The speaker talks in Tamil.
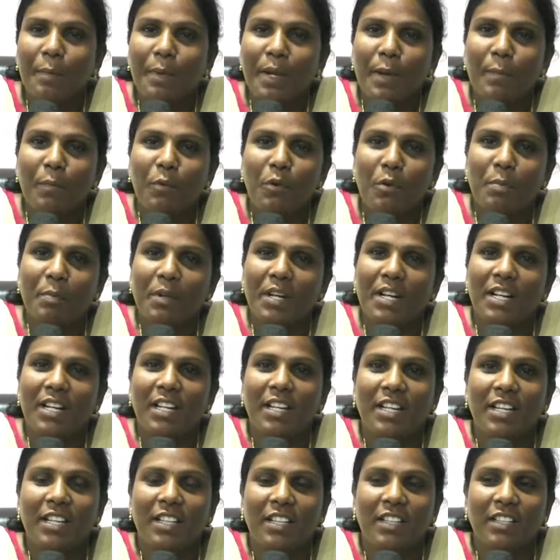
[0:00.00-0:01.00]
பெரம்பலூர்
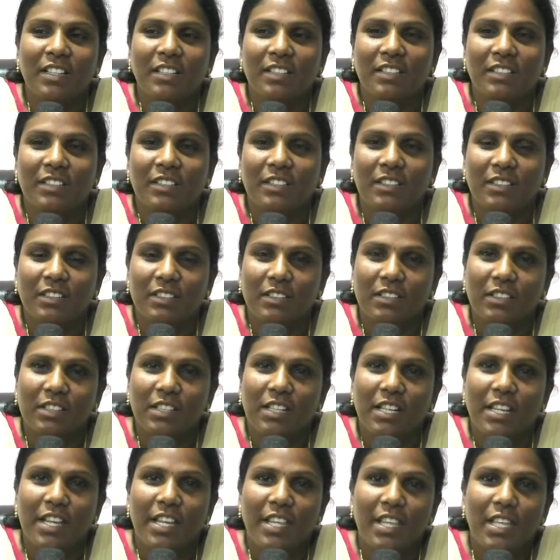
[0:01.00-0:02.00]
மக்களுக்கு
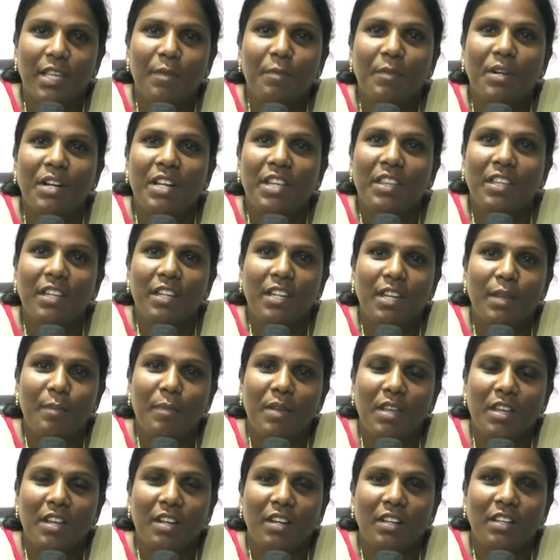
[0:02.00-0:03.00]
இதயம் கணிந்த
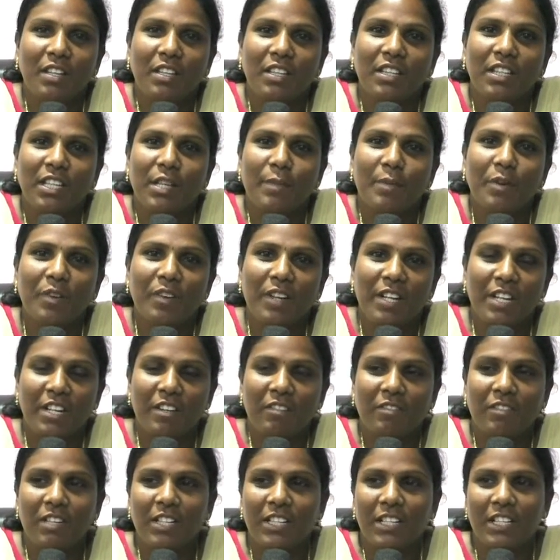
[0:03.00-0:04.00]
இனிமையான தீபாவளி
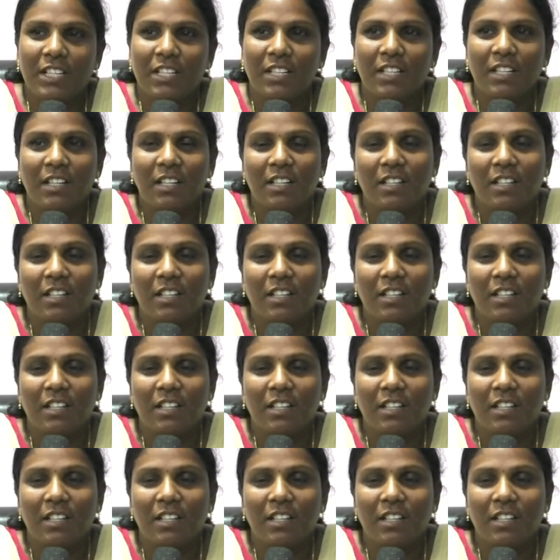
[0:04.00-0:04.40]
நல்வாழ்த்துக்கள்